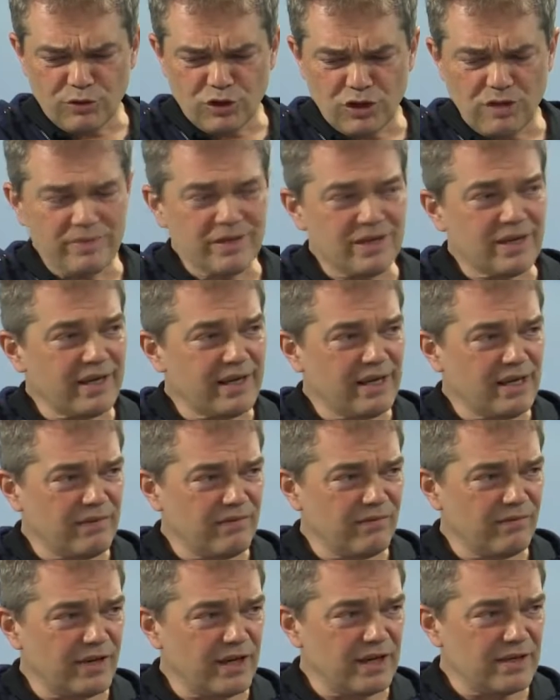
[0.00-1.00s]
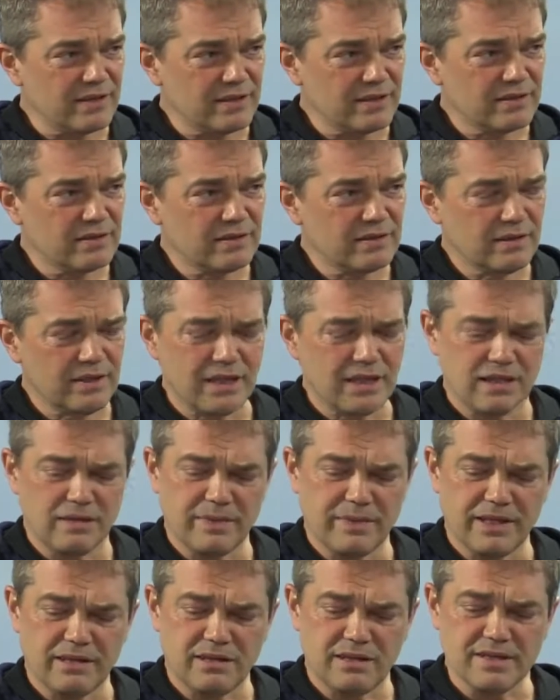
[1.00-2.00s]
Böyle bir eğilim var.
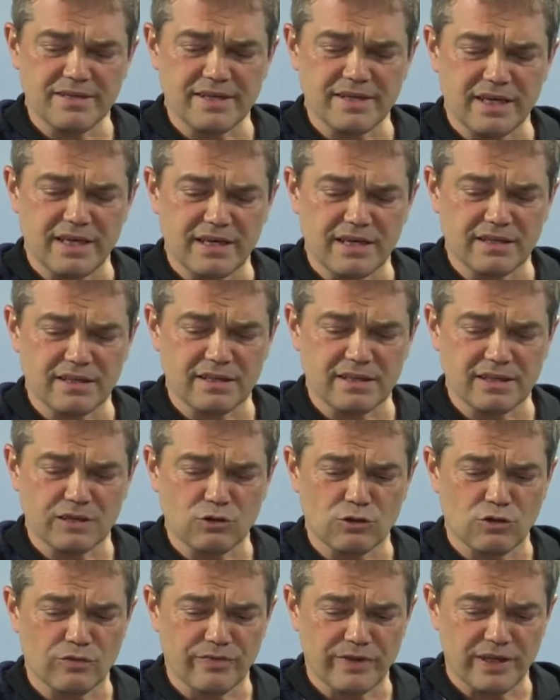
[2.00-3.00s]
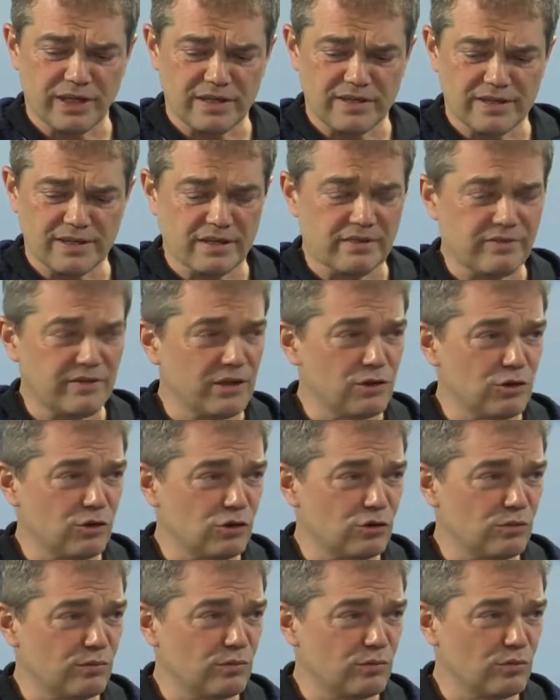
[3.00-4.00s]
Yani ben liselerde de konferansta
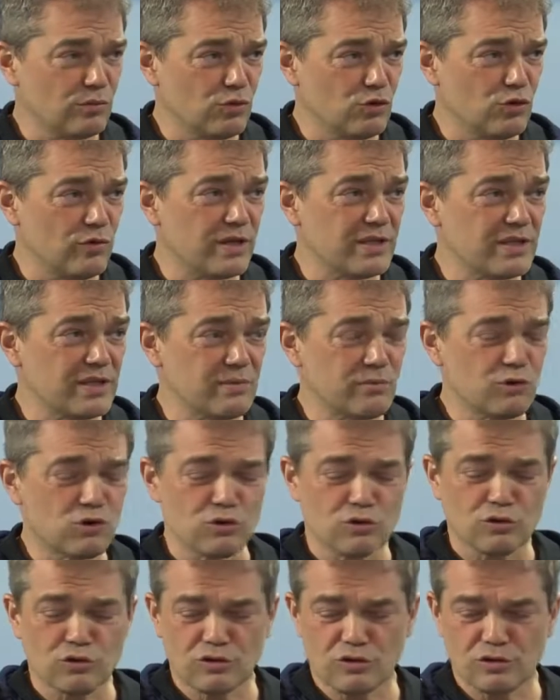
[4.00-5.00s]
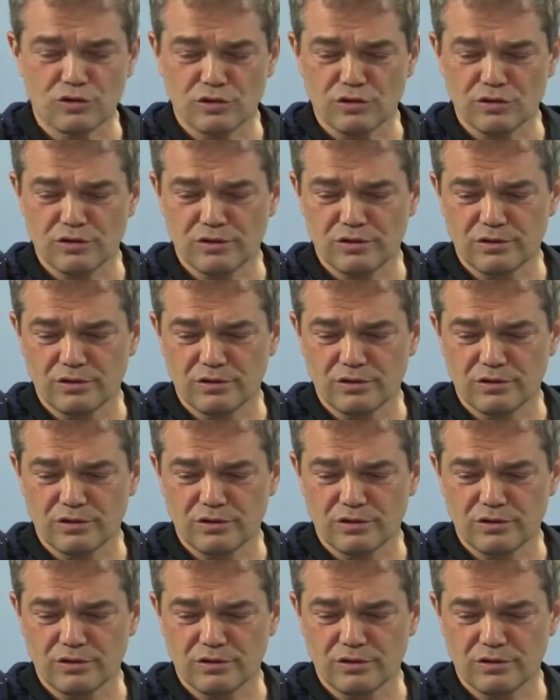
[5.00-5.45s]
veriyorum. Üniversitede birçok e,